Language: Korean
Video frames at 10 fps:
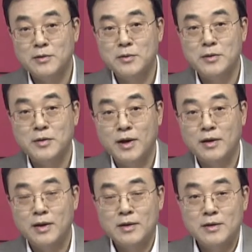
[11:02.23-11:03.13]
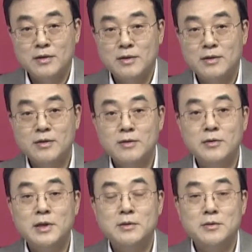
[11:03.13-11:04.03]
있고요. 어,
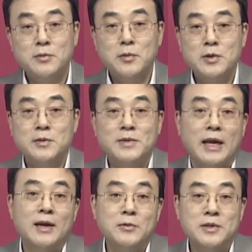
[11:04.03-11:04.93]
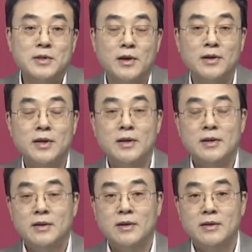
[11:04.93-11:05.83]
그리고 이들 종목이 지금 잘 가고 있죠.
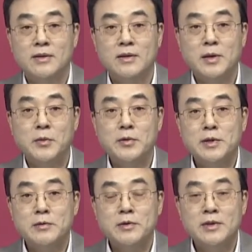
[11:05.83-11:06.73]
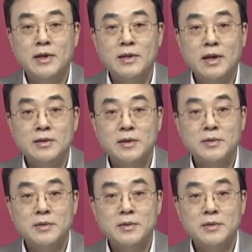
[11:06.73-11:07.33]
어, 그렇게 보는 이유는 일단은 이제